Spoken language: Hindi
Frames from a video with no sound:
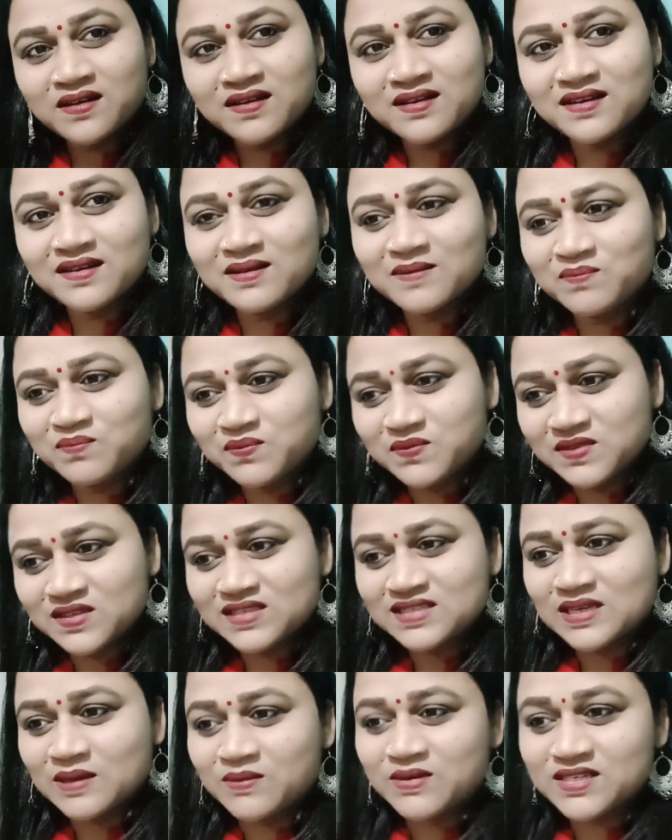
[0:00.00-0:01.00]
सब
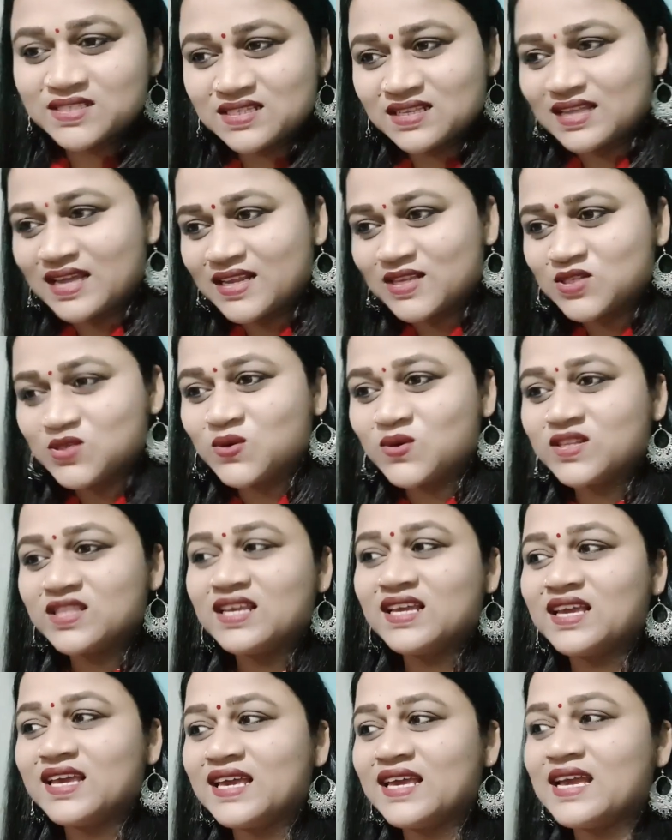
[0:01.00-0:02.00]
रिश्तेदारी छोड़ देंगे या
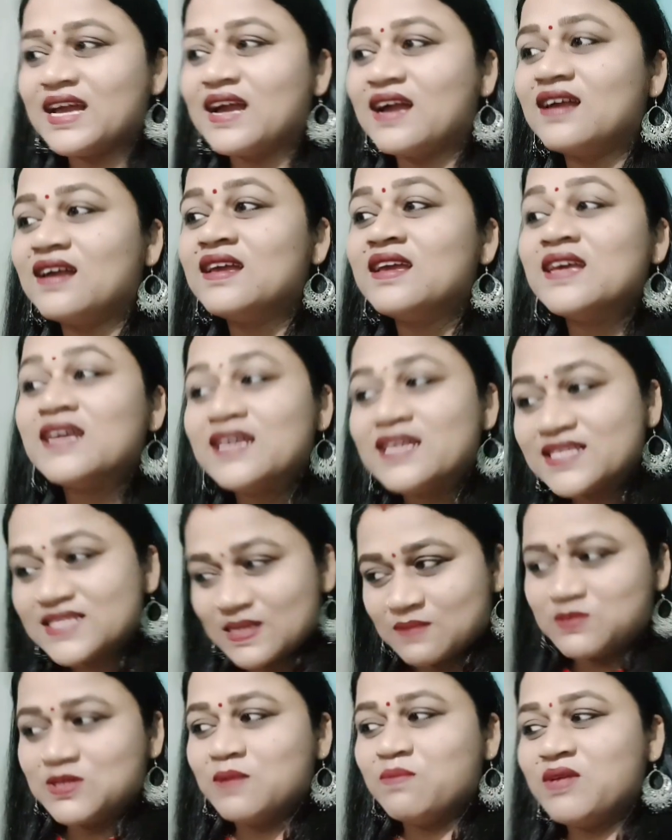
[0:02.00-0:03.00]
सबसे मिलना
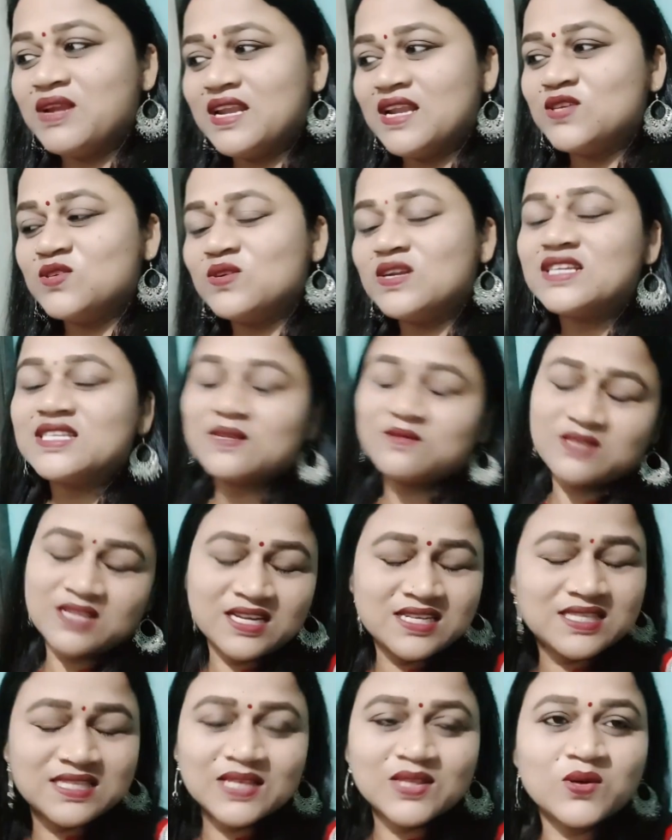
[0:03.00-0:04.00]
जुलना सबसे रिश्ते तोड़
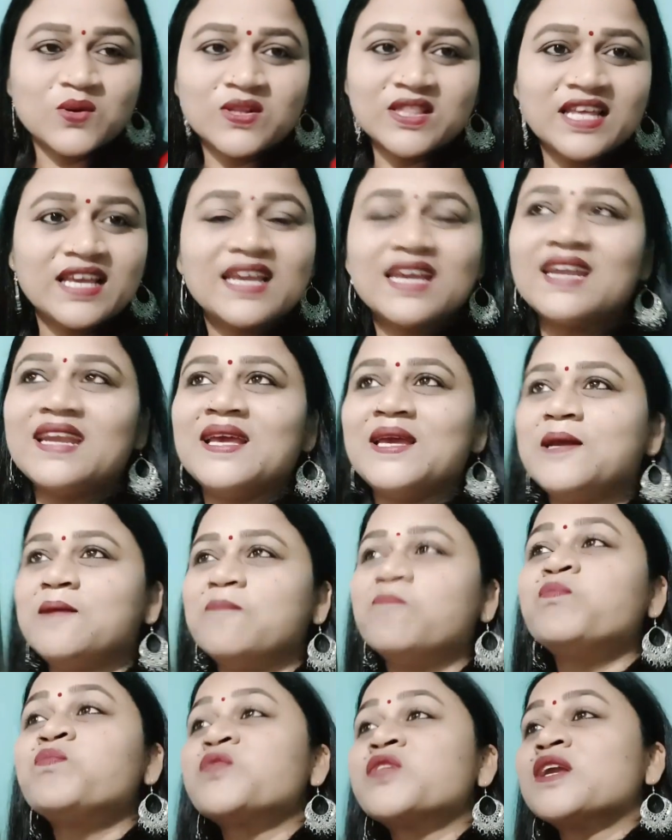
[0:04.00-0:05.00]
देंगे नहीं
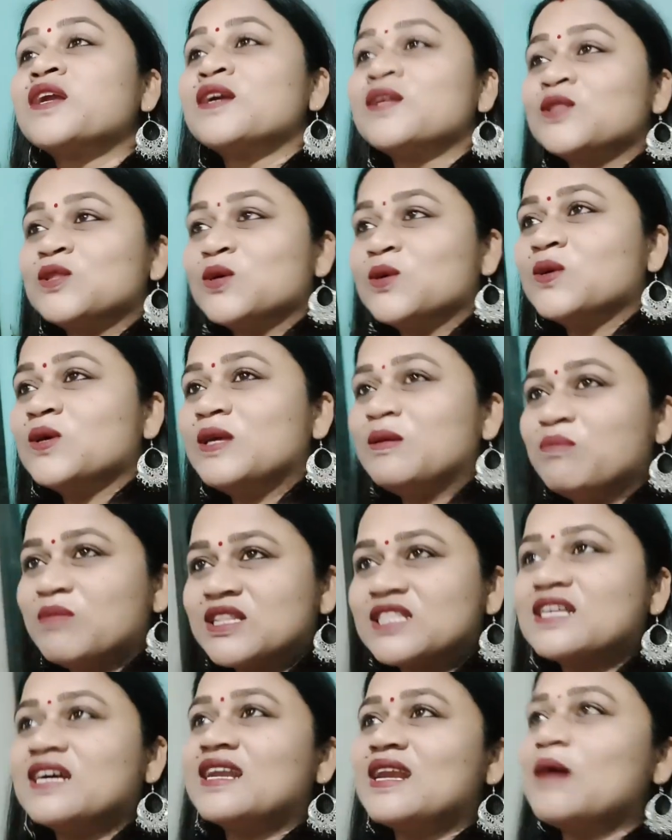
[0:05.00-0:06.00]
तो हिम्मत करना
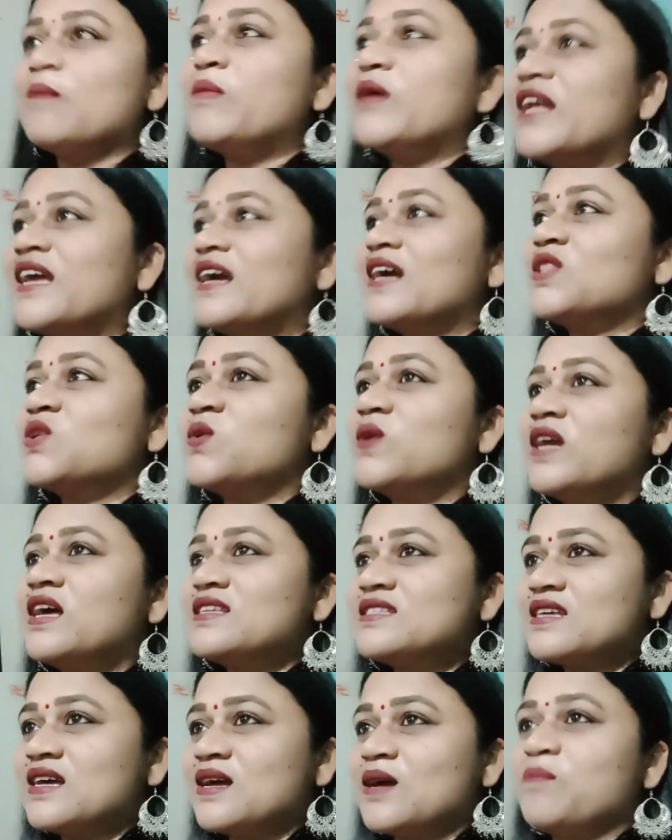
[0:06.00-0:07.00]
पड़ेगा थोड़ा सा अपने
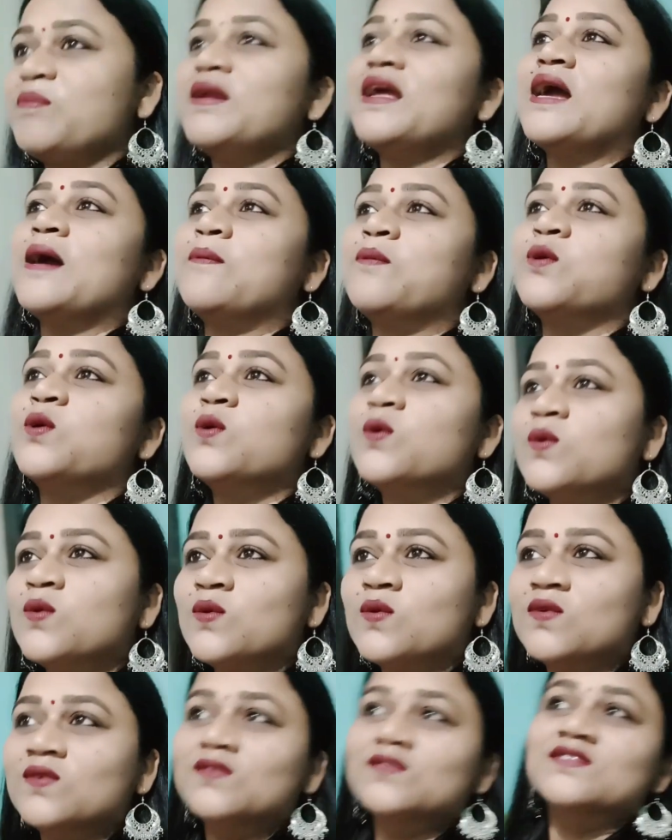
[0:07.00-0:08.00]
आप को
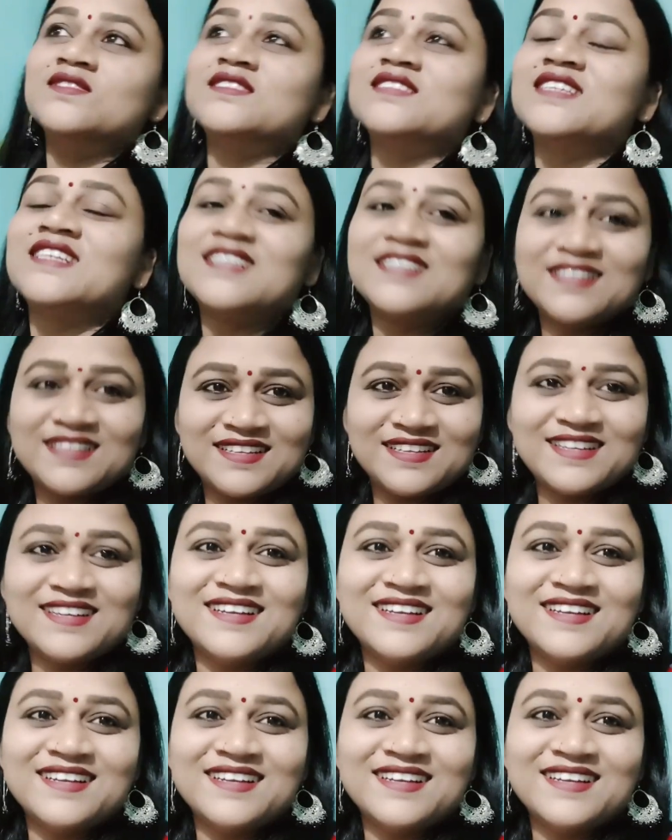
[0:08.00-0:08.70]
तो